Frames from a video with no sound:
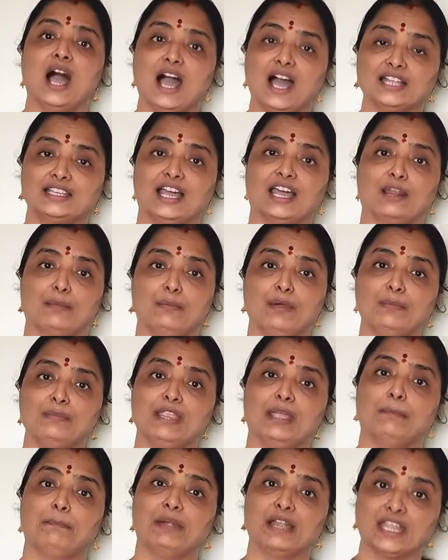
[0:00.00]
ఆ ధర్మం
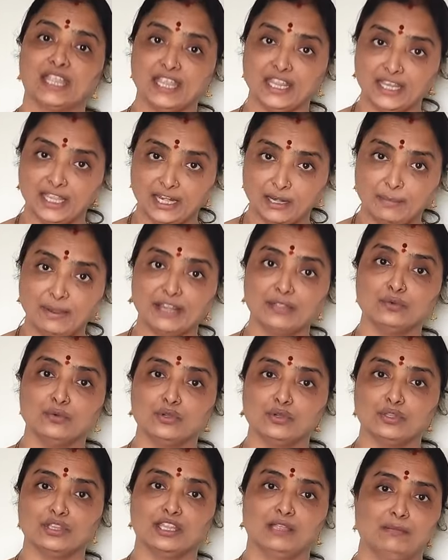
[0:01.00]
ఎప్పటికీ నిలబడి
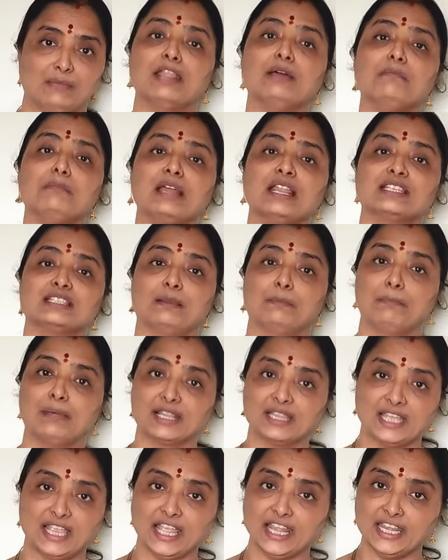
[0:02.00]
ఉంటుంది మనం మన
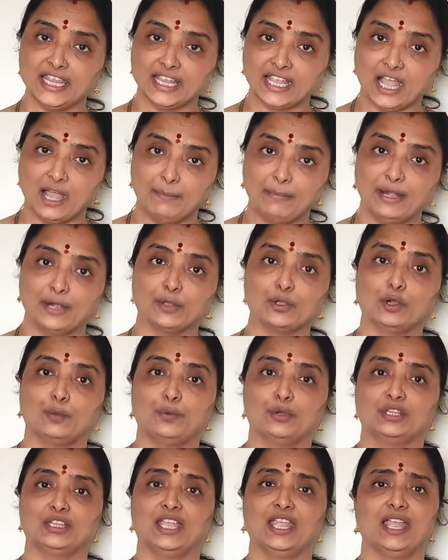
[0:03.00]
సంప్రదాయాన్ని
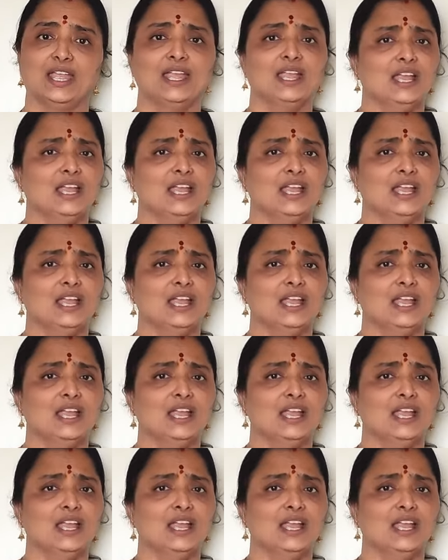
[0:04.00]
కాపాడుకోపోతే